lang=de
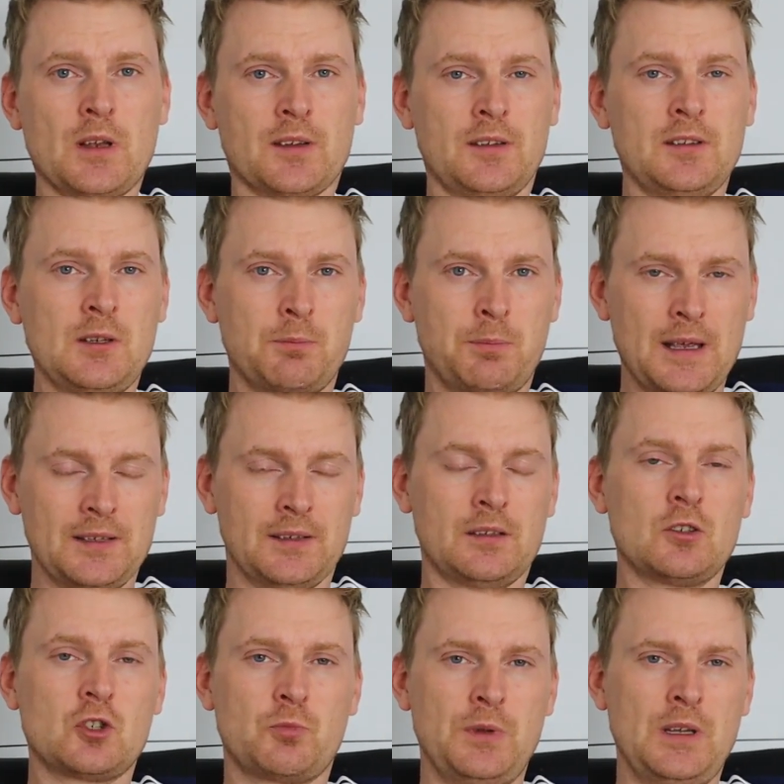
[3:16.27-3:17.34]
Das sind die
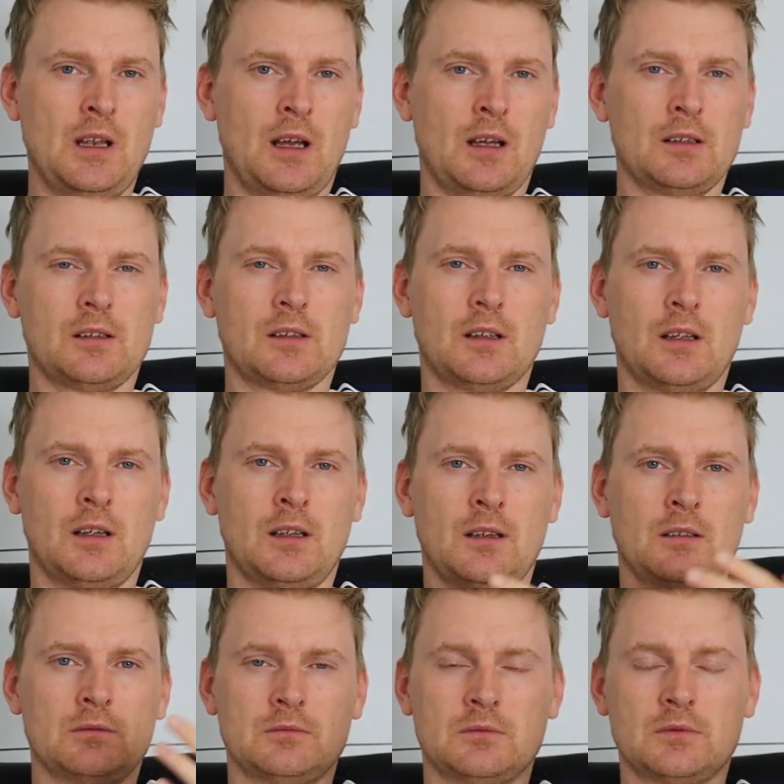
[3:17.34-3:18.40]
besten Spieler äh,